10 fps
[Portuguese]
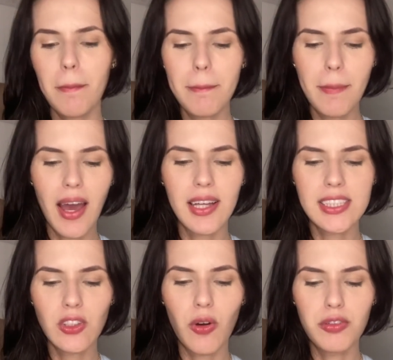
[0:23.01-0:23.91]

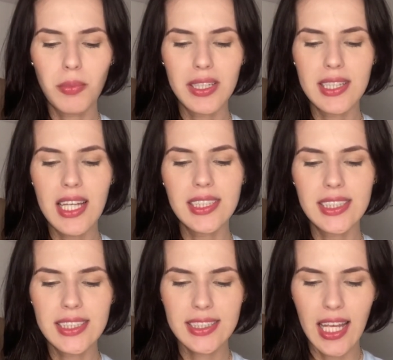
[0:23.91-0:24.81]
Mas houve uma
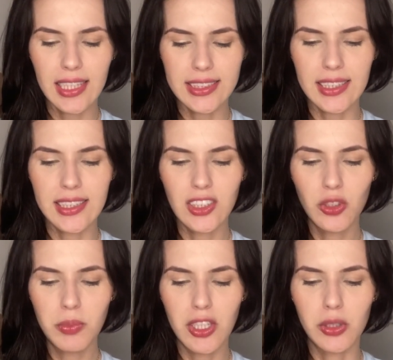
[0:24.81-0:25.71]
desistência, isso
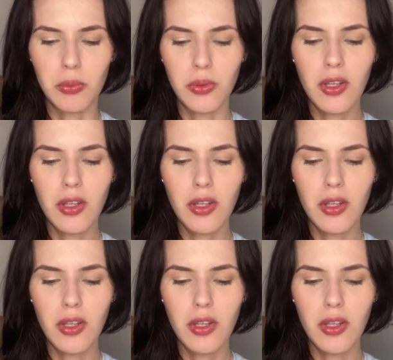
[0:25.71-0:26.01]
mesmo.